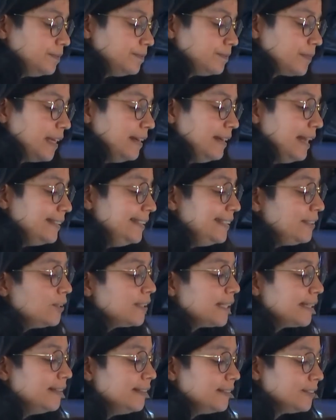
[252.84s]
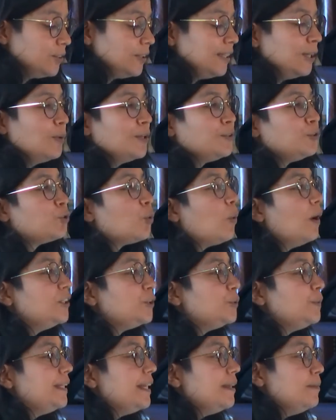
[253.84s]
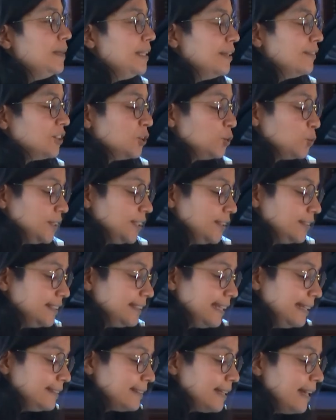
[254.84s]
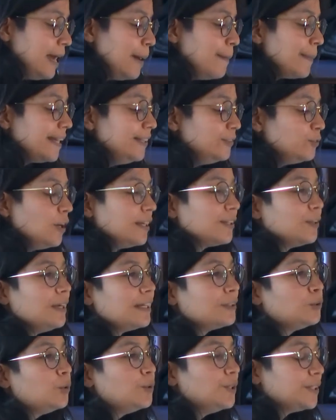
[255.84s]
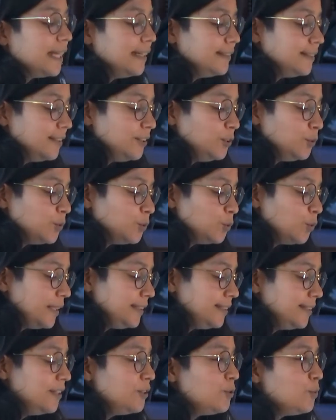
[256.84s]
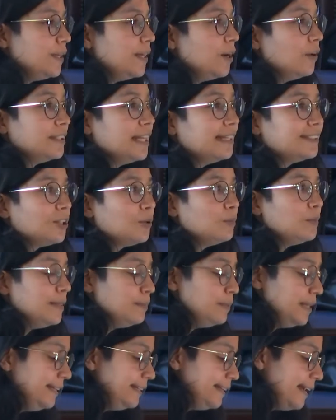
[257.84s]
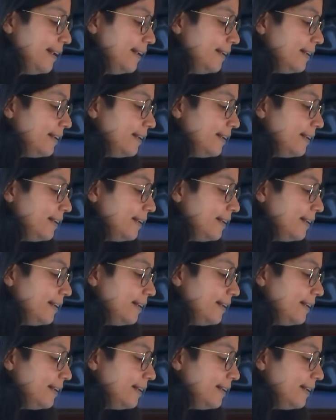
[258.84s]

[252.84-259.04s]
L'article 15 de la loi du 3 juillet 1967 prévoit que la Cour de cassation doit statuer en assemblée plénière